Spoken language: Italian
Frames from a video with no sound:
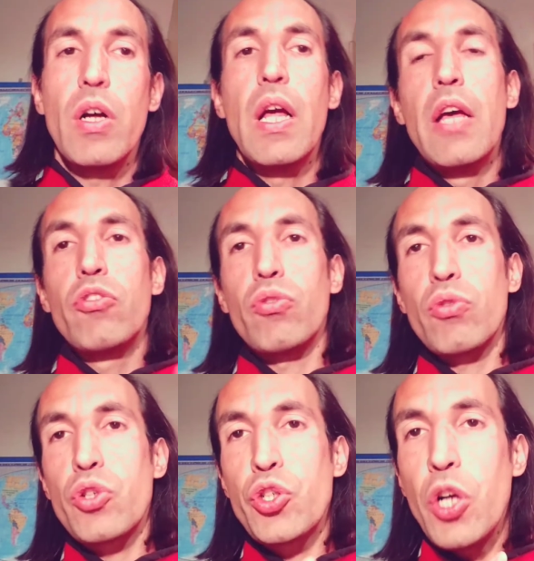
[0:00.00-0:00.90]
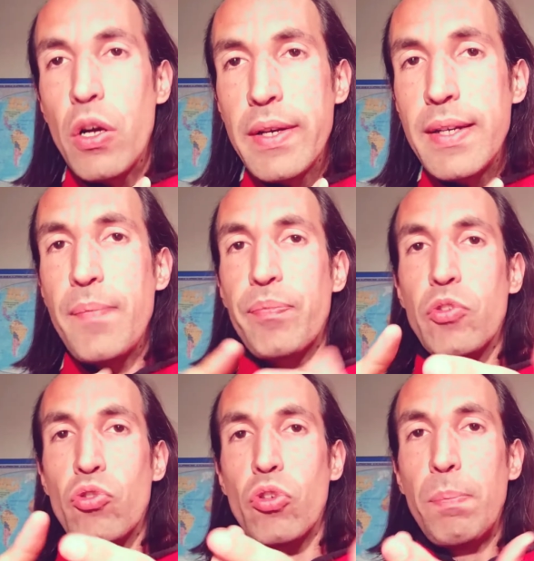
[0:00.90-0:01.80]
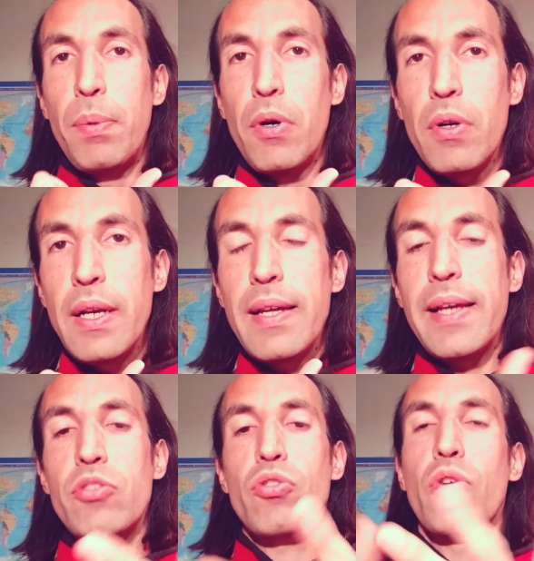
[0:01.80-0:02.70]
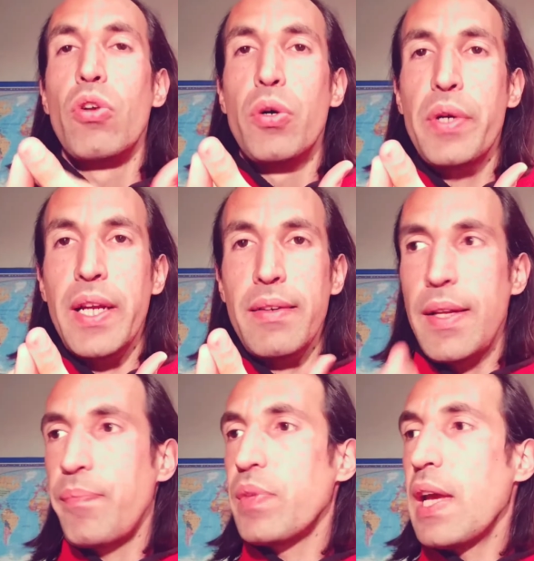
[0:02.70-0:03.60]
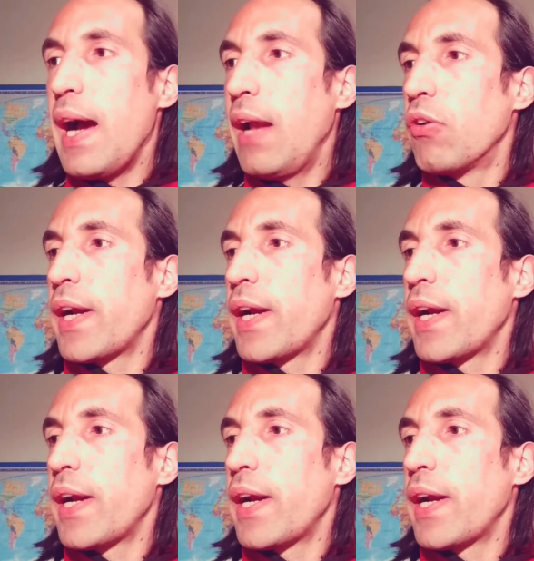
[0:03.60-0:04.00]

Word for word: Sono Sean, sono Paul e sono Lorin. Allora,